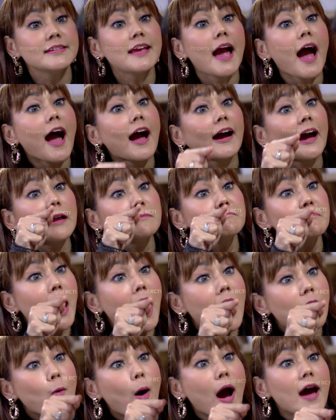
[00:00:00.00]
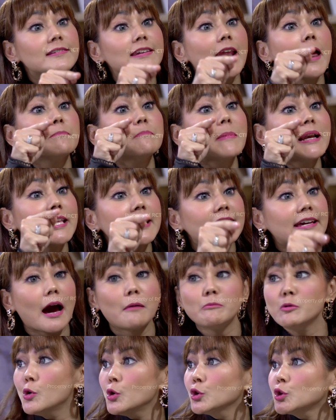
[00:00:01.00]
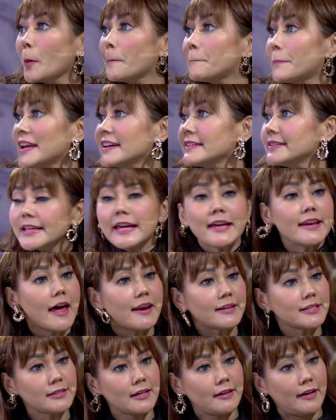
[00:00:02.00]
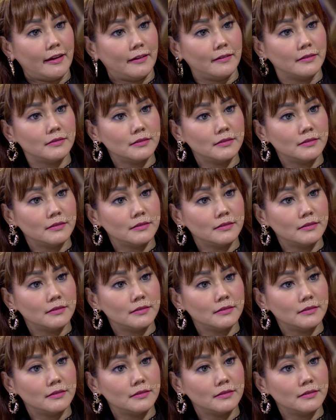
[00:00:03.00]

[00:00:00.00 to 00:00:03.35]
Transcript: yang akan bawa dan beli kamu untuk pergi dari sini.